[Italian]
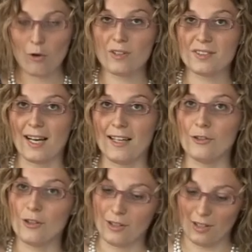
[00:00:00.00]

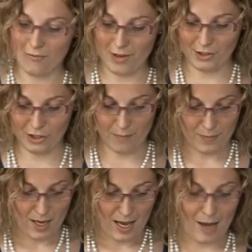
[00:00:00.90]
Quest'anno, invece,
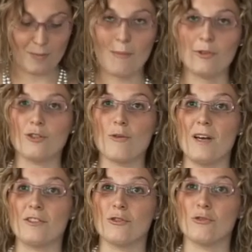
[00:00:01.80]
abbiamo
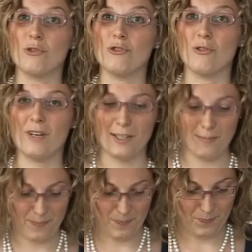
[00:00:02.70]
scommesso sui
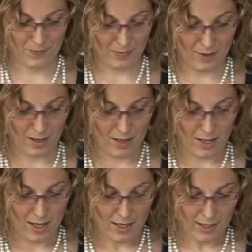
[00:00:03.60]
giovani.
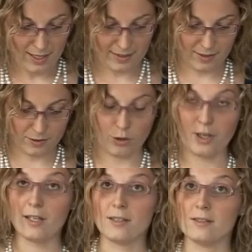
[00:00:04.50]

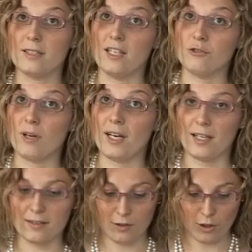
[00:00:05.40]
L'assessore, nella sua
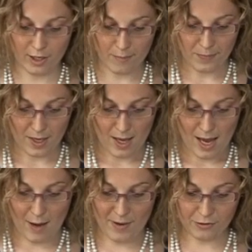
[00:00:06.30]
relazione,
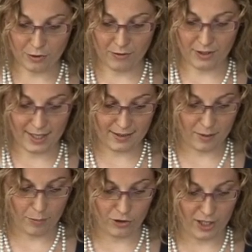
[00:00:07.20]
ha messo in
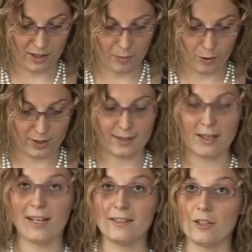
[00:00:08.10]
evidenza i progetti
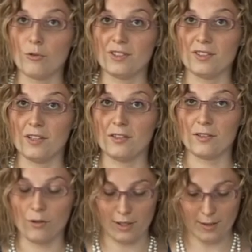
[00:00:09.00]
portati avanti in questa
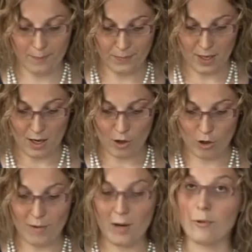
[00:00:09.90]
edizione,
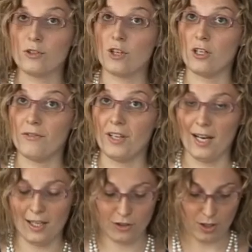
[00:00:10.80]
come il Pozzoli
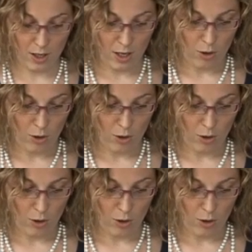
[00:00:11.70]
Village,